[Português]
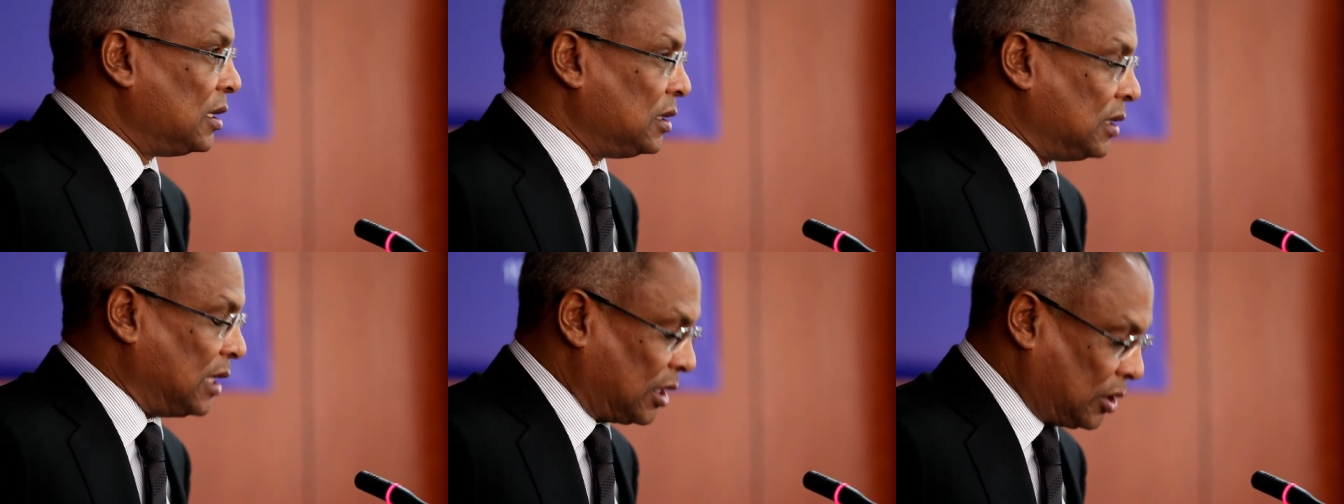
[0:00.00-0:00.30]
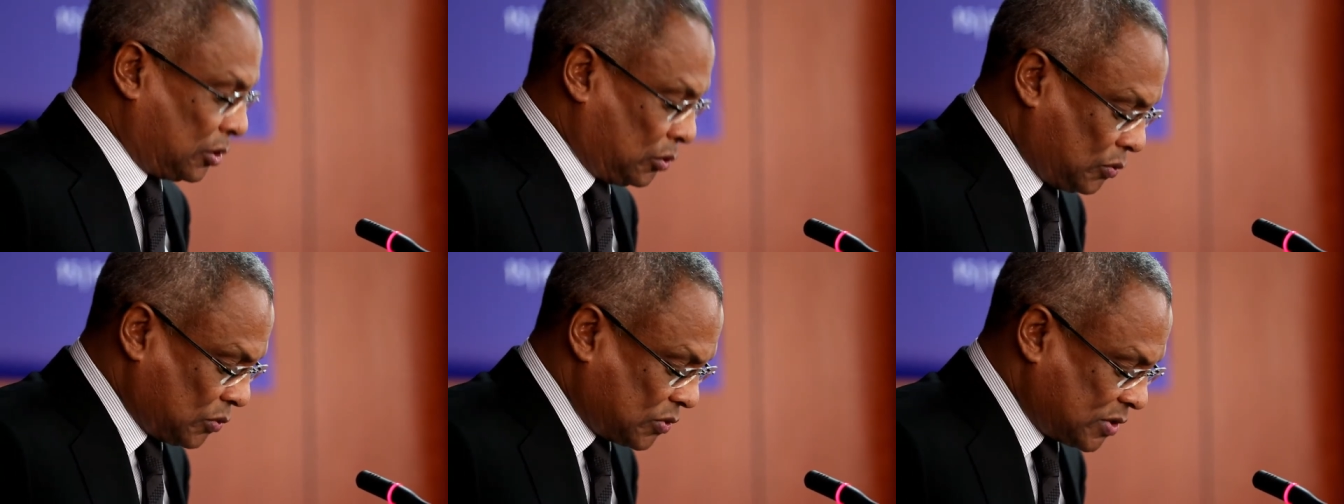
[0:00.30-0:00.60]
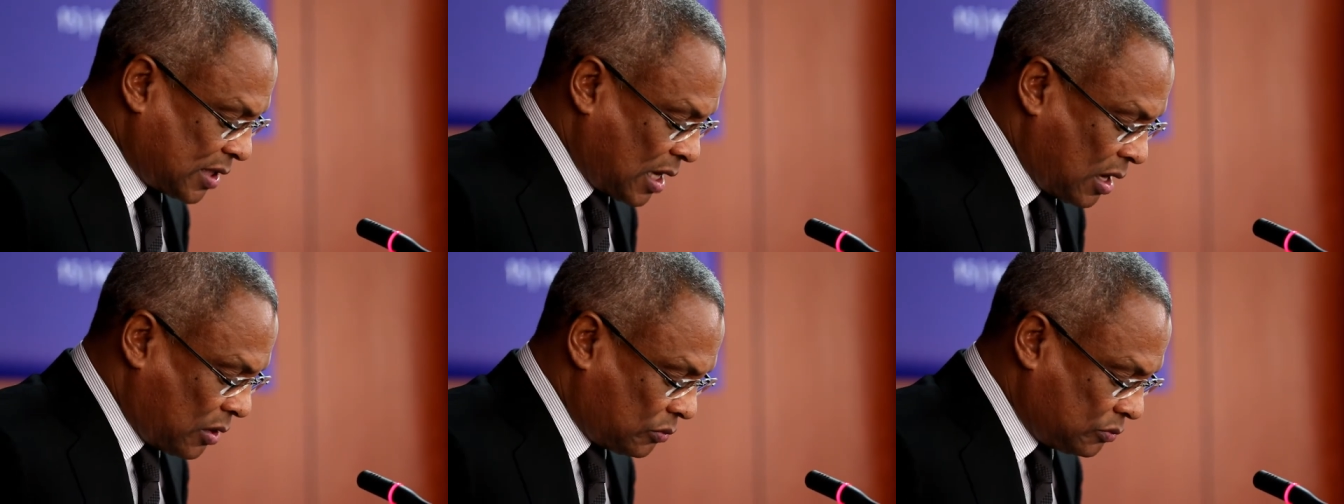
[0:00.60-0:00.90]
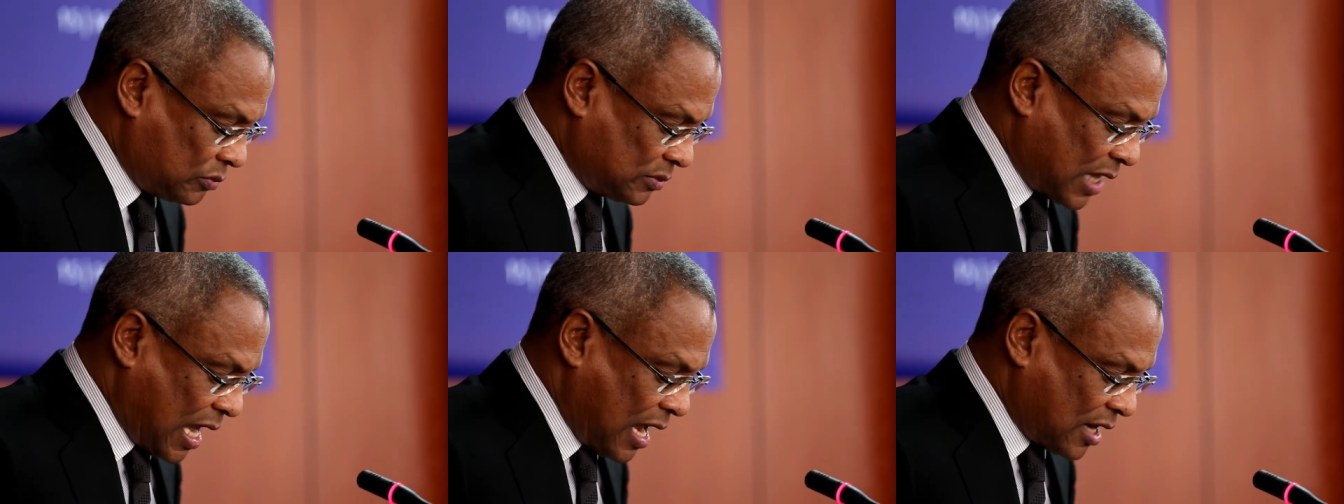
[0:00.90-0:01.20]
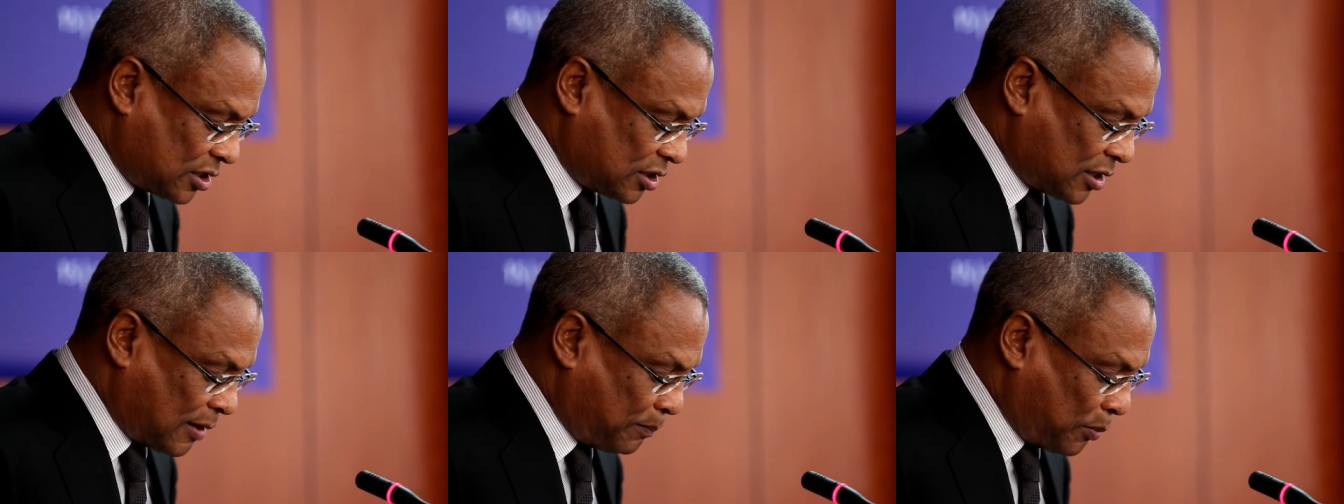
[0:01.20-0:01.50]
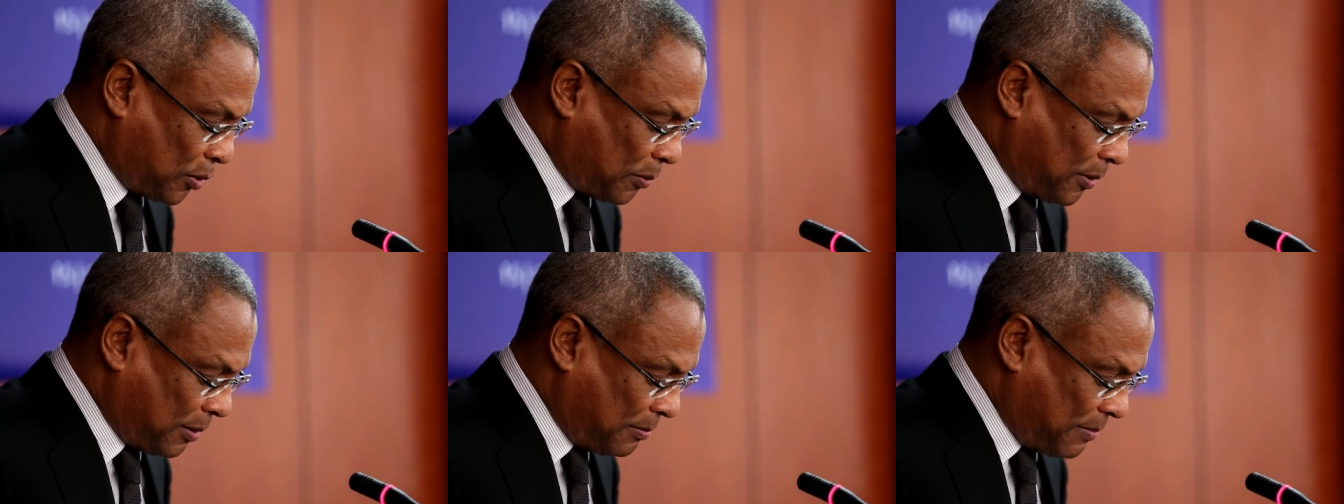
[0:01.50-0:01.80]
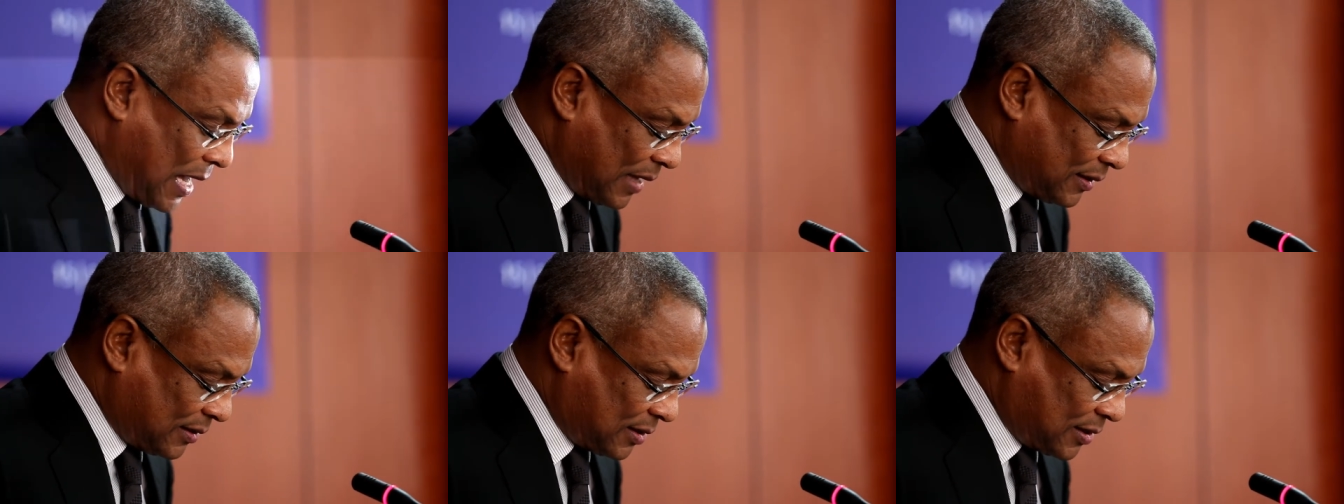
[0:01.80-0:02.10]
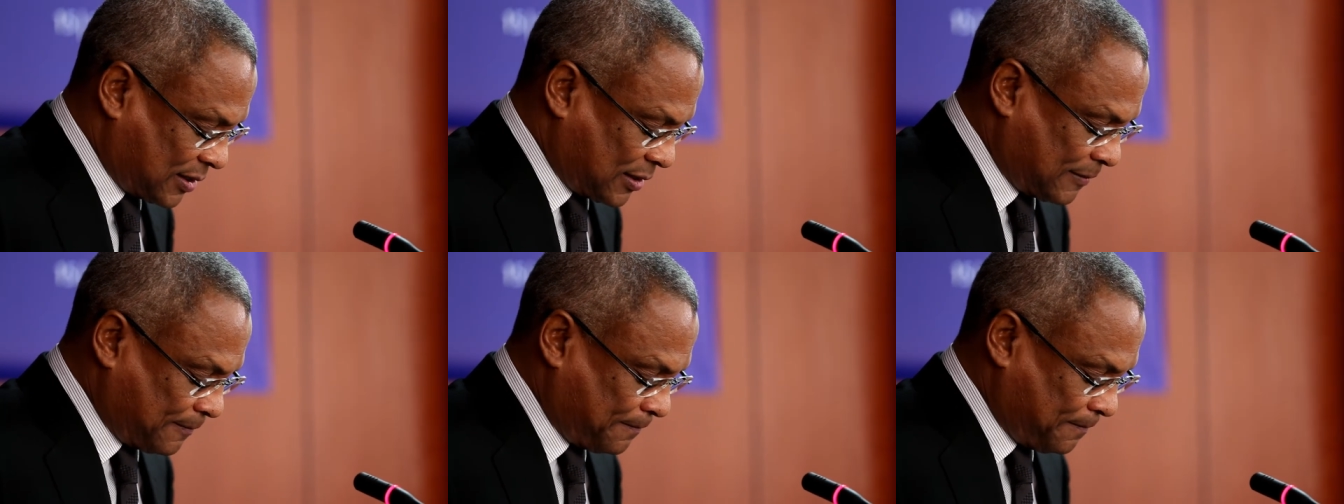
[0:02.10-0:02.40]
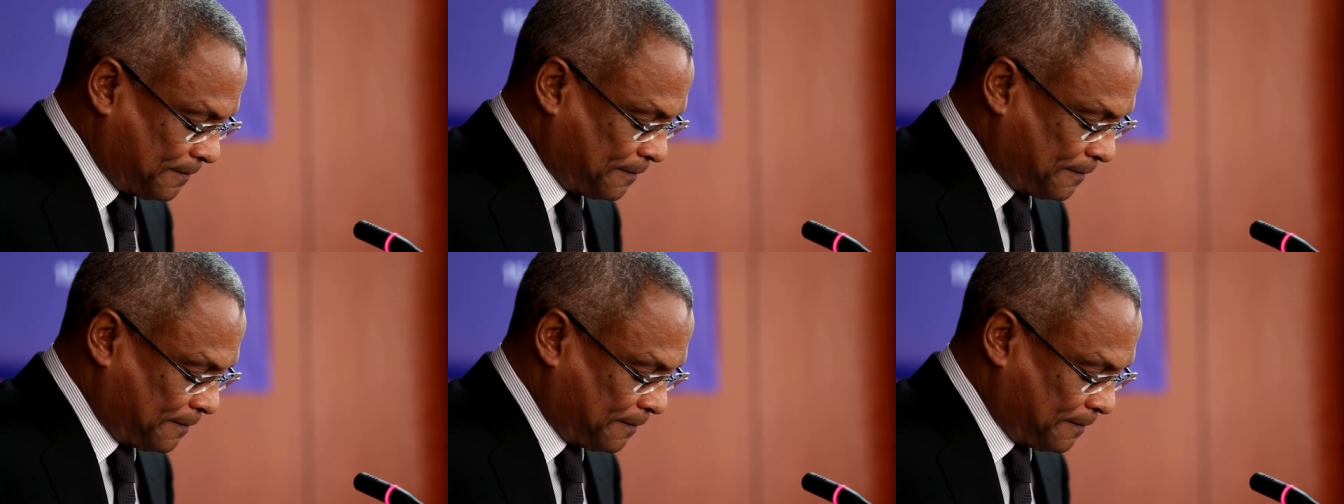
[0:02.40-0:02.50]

da redução desta problemática.